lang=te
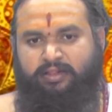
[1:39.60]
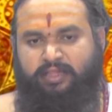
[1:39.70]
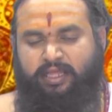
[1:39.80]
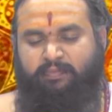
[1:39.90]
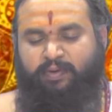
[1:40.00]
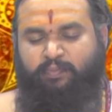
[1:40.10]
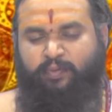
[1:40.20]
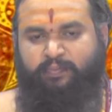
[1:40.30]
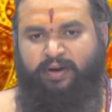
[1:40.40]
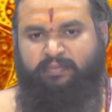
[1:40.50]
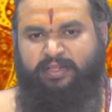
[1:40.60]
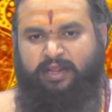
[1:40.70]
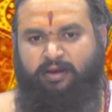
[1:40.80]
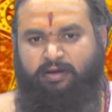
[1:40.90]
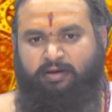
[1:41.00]
దీపపు
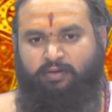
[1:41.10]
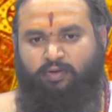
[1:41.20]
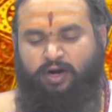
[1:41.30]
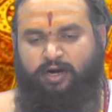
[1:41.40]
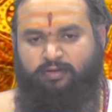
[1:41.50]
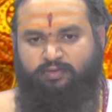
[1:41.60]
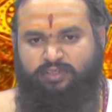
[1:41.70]
ప్రమిదల యొక్క గుణల్ని